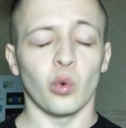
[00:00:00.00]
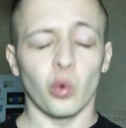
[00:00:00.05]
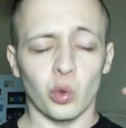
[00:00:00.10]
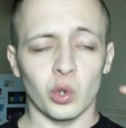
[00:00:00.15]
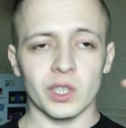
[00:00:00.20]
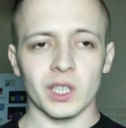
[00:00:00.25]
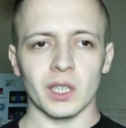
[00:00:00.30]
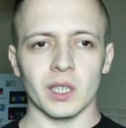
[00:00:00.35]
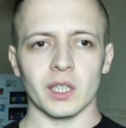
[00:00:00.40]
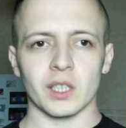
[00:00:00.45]

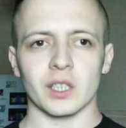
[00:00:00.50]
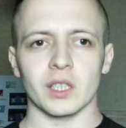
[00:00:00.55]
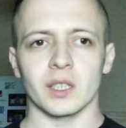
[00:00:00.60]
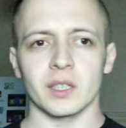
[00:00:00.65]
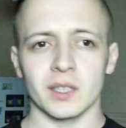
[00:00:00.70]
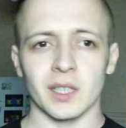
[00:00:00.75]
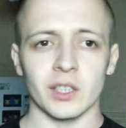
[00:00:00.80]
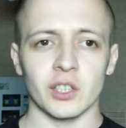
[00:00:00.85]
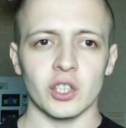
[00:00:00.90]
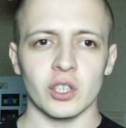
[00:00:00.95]
уже даже
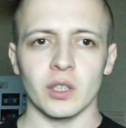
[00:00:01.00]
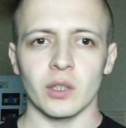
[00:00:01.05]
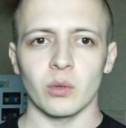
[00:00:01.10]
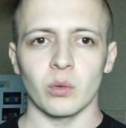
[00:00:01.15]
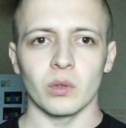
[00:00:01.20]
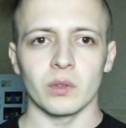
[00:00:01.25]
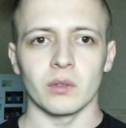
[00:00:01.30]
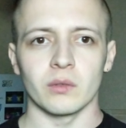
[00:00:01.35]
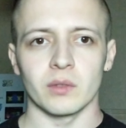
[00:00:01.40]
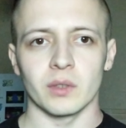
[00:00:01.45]
за четыре
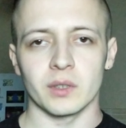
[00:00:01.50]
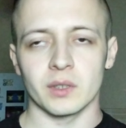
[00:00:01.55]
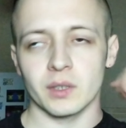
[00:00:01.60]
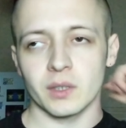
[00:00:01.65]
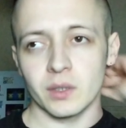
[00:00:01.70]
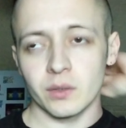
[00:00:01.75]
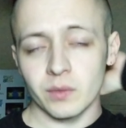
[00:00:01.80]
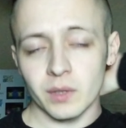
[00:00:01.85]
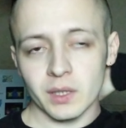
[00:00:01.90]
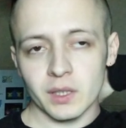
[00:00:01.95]
года, то
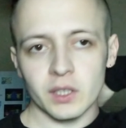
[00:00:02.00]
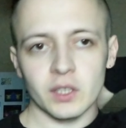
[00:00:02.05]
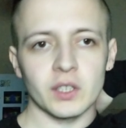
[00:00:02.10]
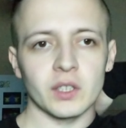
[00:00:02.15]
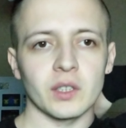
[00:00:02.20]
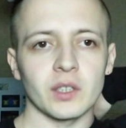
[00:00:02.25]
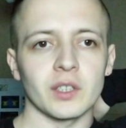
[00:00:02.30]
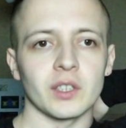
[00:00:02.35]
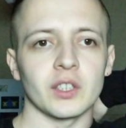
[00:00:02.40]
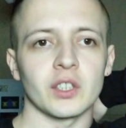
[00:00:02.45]
есть
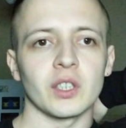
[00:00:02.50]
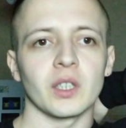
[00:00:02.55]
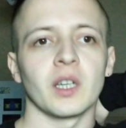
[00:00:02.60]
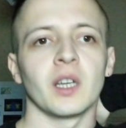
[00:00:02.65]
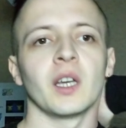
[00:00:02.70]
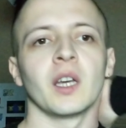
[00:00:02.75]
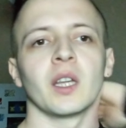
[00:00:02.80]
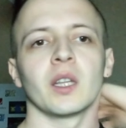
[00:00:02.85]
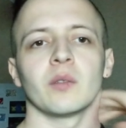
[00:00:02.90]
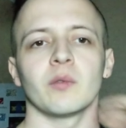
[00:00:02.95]

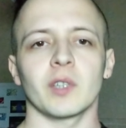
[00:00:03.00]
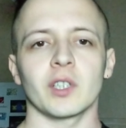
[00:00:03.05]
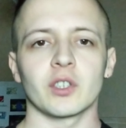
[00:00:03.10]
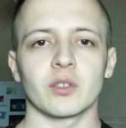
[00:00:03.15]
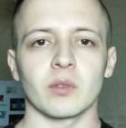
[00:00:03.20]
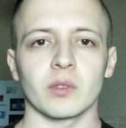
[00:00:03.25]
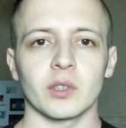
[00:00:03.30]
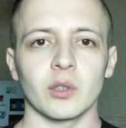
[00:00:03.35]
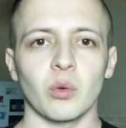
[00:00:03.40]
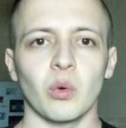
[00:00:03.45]

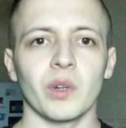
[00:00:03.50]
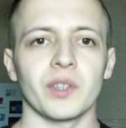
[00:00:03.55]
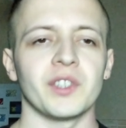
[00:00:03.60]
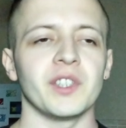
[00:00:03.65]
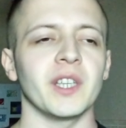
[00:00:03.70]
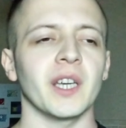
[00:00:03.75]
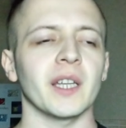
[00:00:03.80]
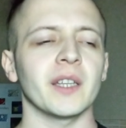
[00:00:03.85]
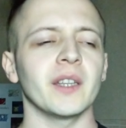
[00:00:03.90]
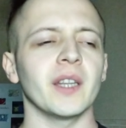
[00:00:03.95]
2024 год,
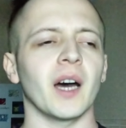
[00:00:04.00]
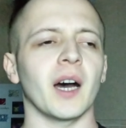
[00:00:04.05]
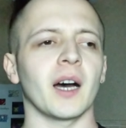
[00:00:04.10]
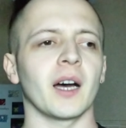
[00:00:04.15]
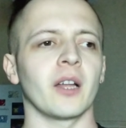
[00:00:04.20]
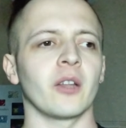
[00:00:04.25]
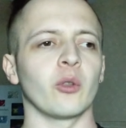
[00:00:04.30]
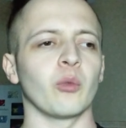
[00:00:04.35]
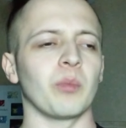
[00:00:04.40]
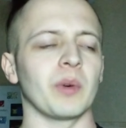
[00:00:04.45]
ни
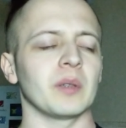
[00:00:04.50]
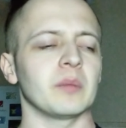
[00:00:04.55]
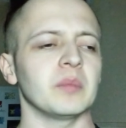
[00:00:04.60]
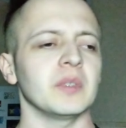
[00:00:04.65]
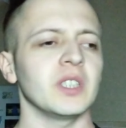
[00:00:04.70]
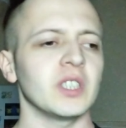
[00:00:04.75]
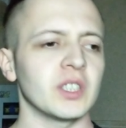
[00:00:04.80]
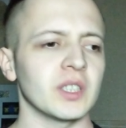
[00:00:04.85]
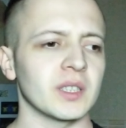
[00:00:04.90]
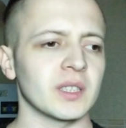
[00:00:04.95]
одна ну,
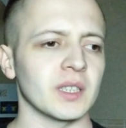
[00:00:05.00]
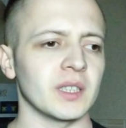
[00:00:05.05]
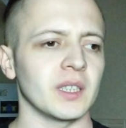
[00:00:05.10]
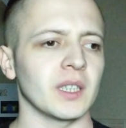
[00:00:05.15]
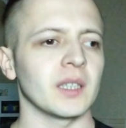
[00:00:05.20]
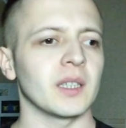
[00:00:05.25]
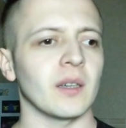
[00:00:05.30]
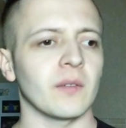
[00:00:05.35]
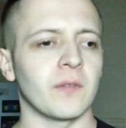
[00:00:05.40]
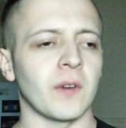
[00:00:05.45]
подписчица, ни
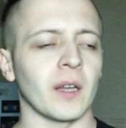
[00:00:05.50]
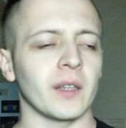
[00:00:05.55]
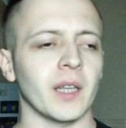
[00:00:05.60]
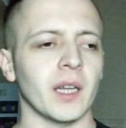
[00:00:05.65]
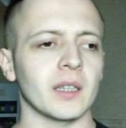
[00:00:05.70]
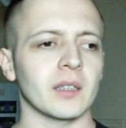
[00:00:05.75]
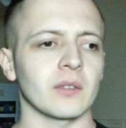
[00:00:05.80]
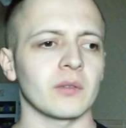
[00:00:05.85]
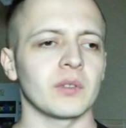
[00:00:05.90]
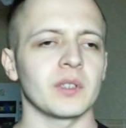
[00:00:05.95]
одна
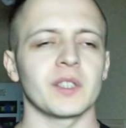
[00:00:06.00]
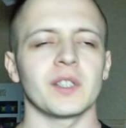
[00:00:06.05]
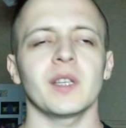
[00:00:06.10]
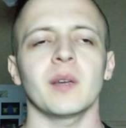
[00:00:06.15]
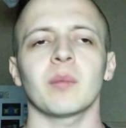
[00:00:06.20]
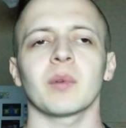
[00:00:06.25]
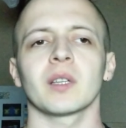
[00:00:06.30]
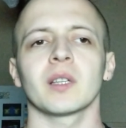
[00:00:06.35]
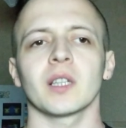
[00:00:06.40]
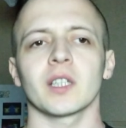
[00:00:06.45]
фанатка, то есть
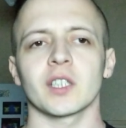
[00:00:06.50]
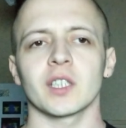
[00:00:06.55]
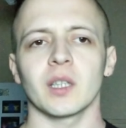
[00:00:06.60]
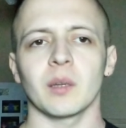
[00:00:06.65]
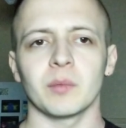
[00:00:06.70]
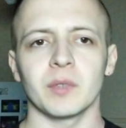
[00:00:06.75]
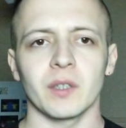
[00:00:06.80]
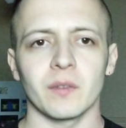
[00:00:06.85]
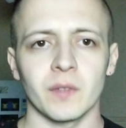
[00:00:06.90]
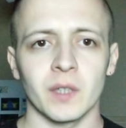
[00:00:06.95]
не предложила
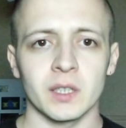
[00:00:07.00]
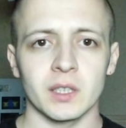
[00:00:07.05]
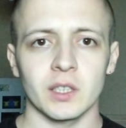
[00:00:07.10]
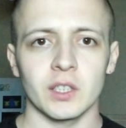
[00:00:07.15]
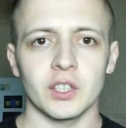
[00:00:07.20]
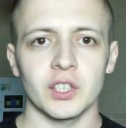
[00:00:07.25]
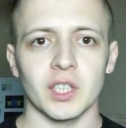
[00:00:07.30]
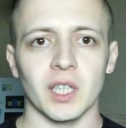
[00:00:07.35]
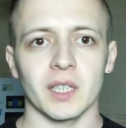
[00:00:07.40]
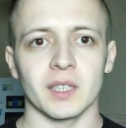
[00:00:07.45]
мне
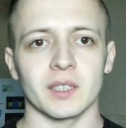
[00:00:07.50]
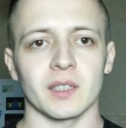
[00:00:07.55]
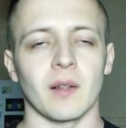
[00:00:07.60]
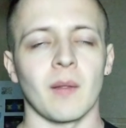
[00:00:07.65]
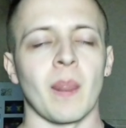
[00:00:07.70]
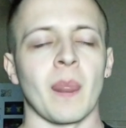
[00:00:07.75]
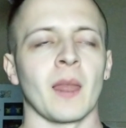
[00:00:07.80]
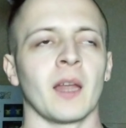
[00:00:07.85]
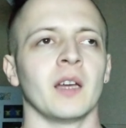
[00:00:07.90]
встречаться.